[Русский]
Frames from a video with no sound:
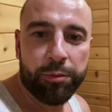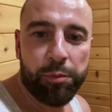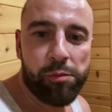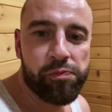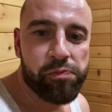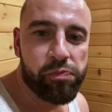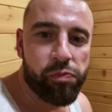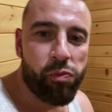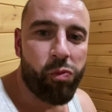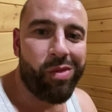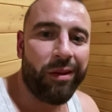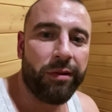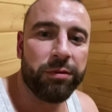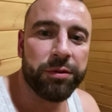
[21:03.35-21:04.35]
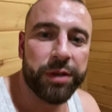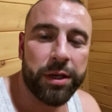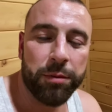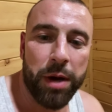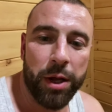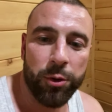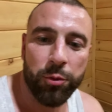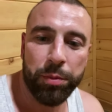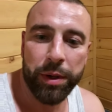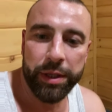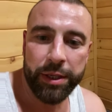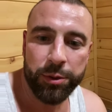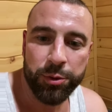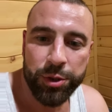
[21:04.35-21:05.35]
Что так получилось в жизни? В Германию
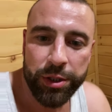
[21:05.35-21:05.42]
поеду,